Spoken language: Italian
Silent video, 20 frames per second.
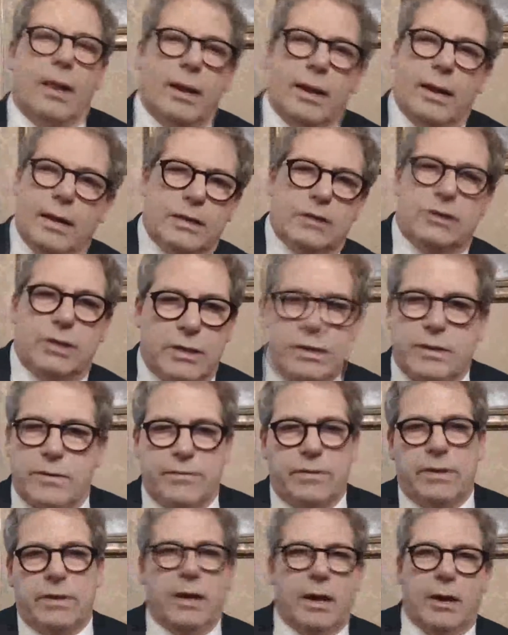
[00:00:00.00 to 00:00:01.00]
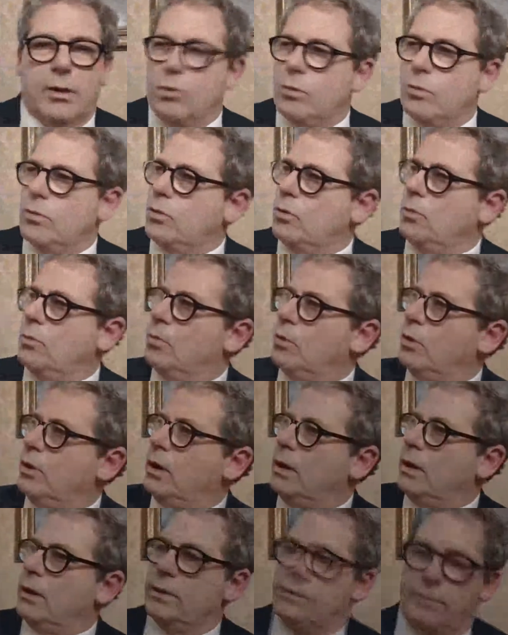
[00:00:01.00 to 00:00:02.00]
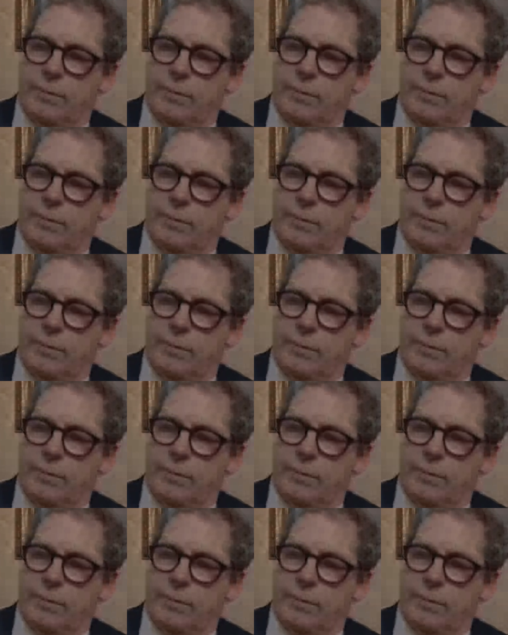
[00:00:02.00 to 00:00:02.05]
la gente finirà col, col mollare.